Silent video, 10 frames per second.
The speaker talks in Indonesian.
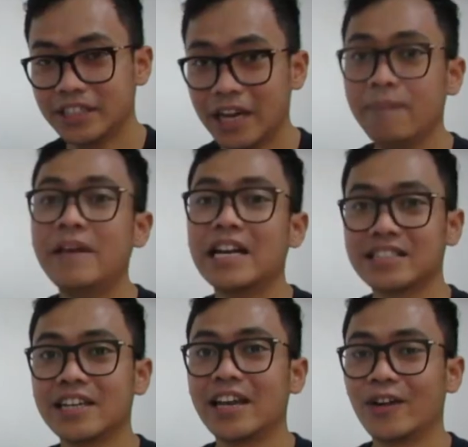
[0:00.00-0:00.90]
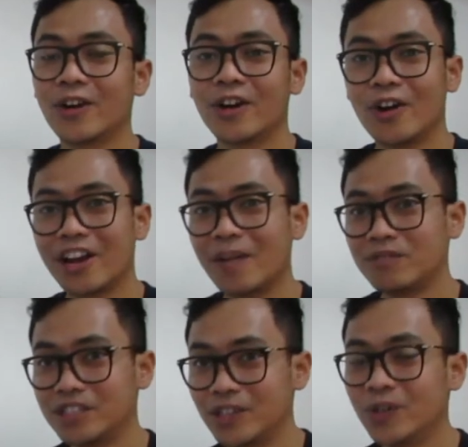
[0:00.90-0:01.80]
yang biasa dilakukan oleh
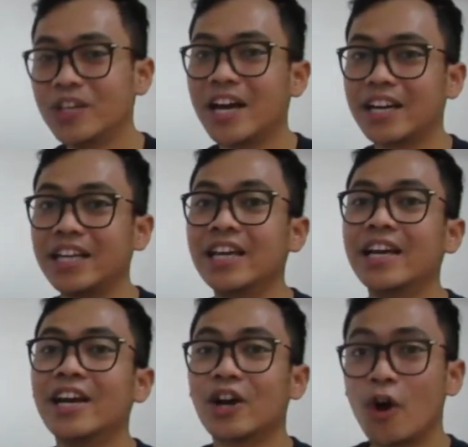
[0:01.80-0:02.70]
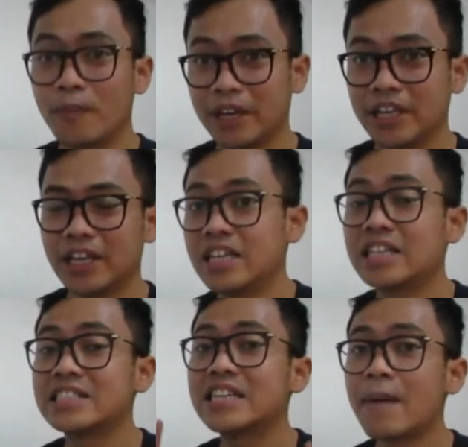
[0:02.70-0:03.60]
MCU dari komiknya
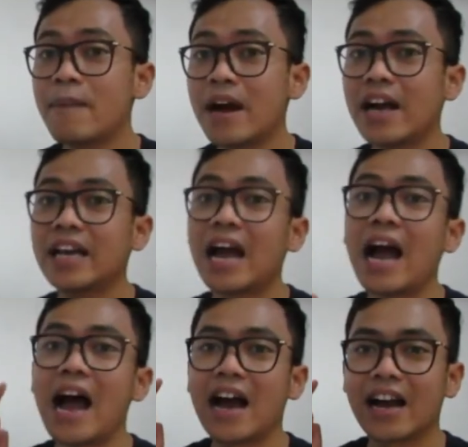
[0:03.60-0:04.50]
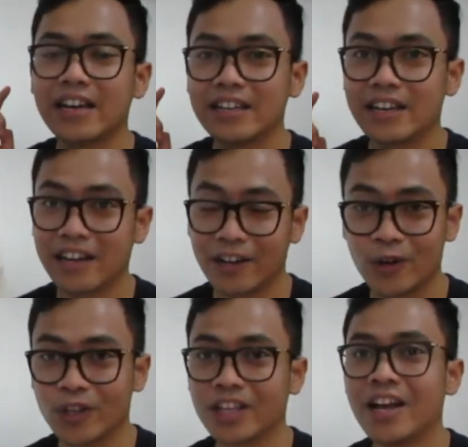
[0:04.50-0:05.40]
dan siapakah yang akan direkrut